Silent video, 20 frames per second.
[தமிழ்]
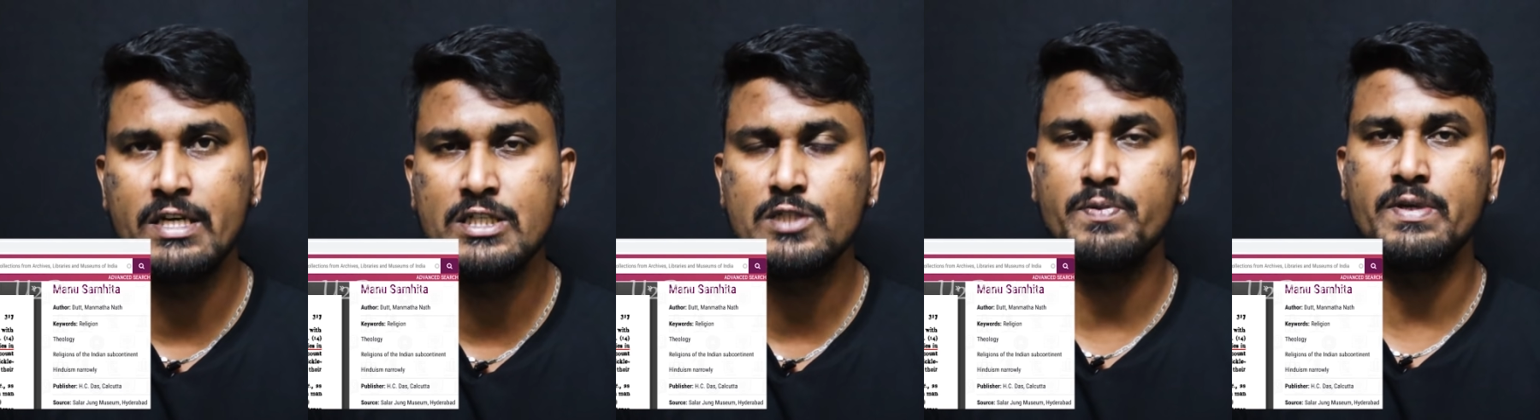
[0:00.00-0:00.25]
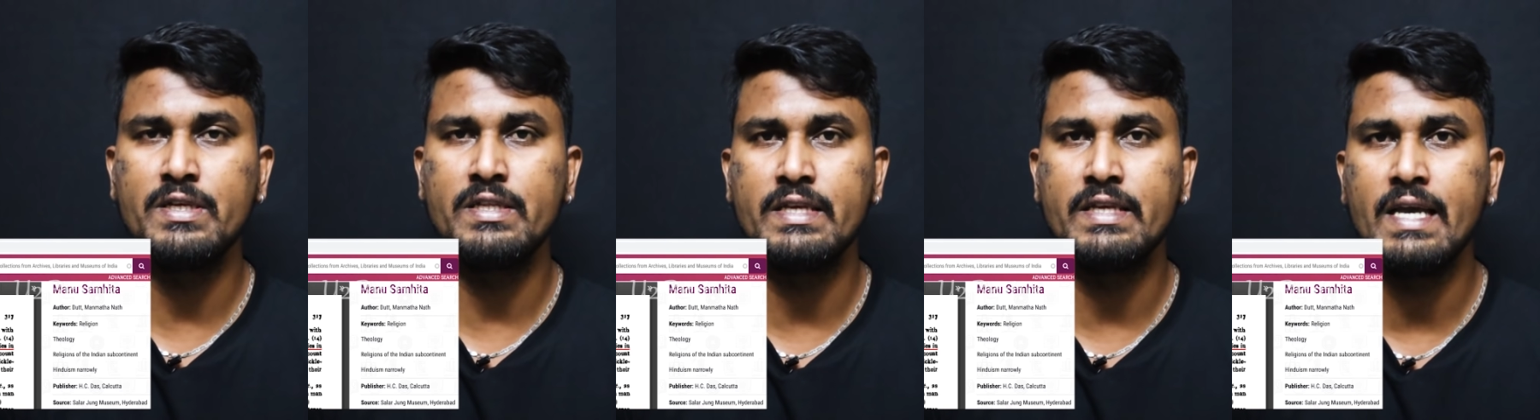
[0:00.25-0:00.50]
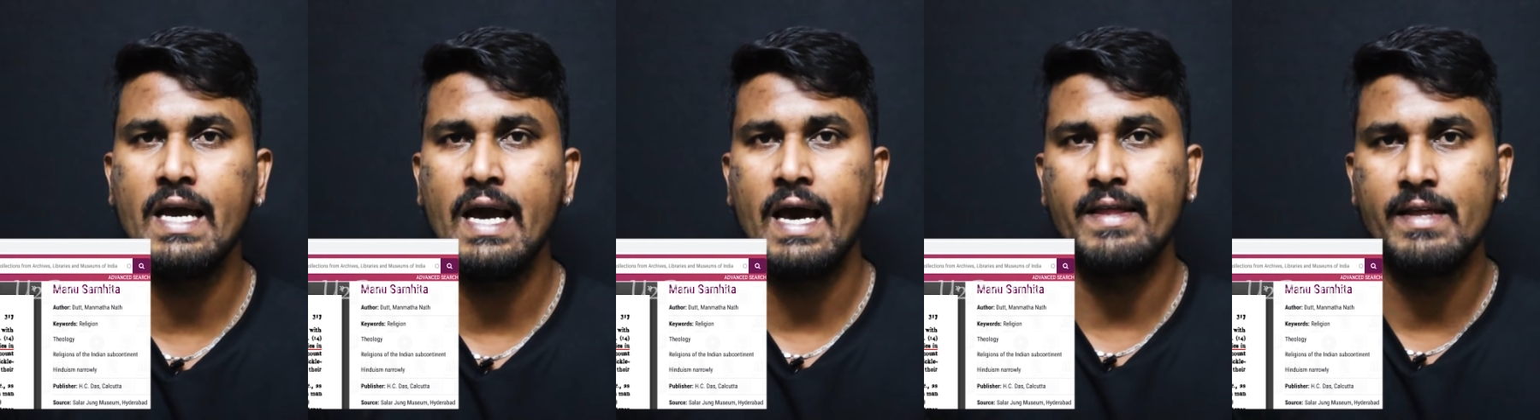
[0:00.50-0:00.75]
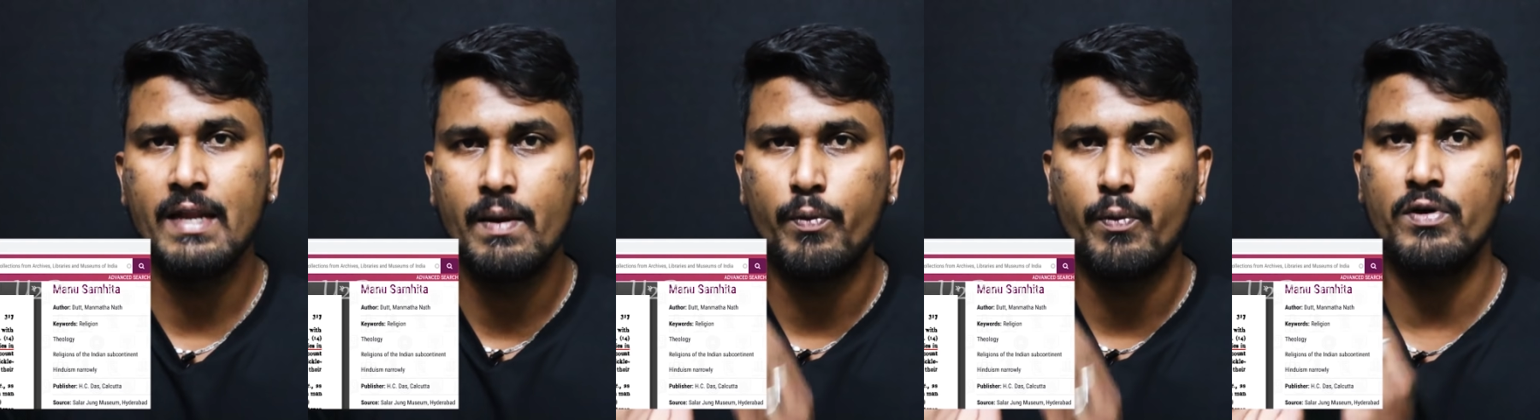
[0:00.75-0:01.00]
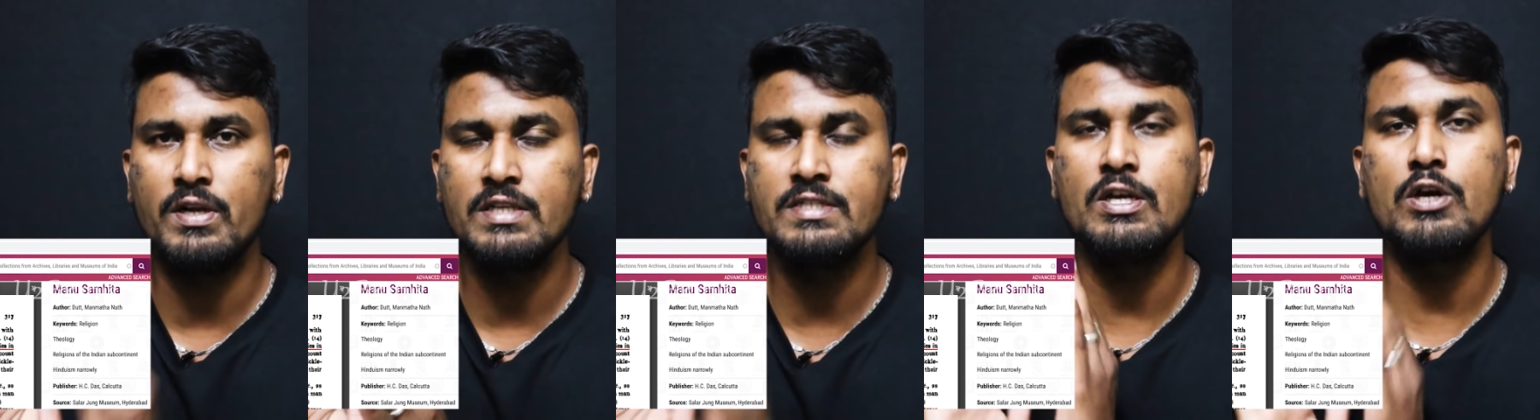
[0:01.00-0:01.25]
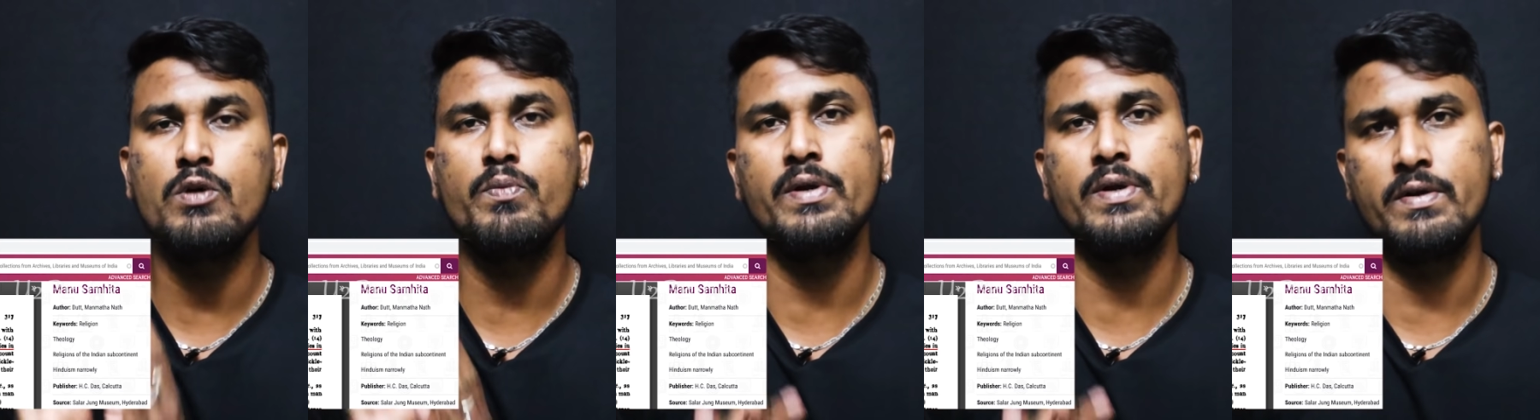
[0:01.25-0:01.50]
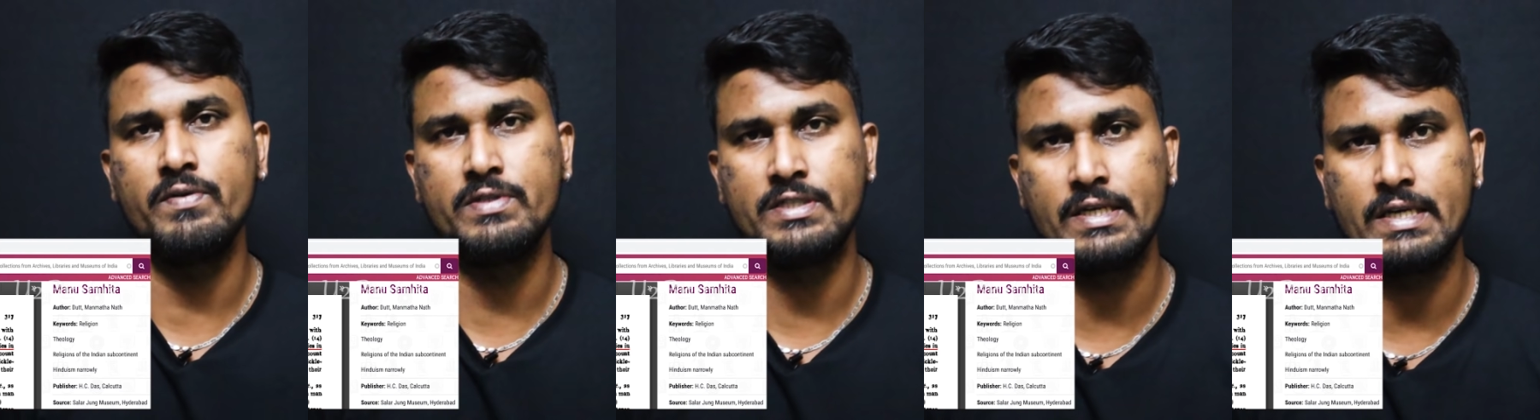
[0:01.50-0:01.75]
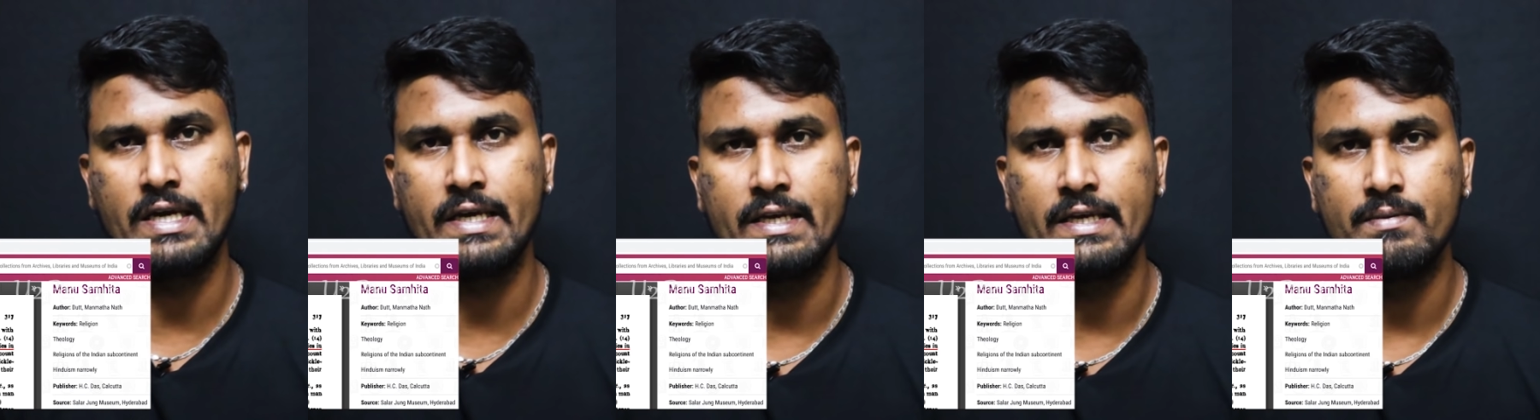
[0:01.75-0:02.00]
மனுஸ்மிருதியை அதில் போட்டு சேவ் பண்ணி
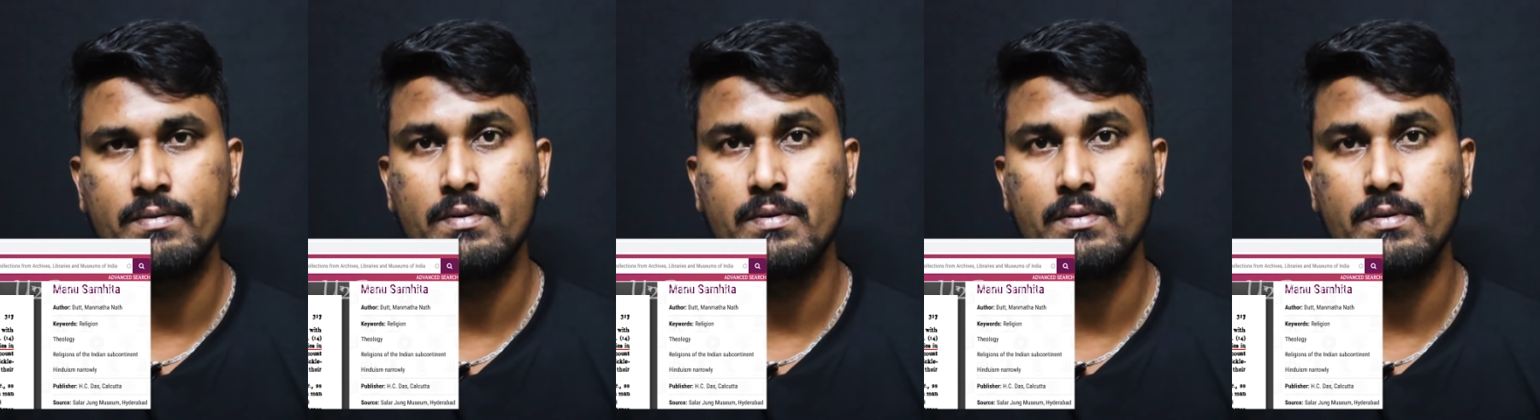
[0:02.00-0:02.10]
வச்சுருக்காங்க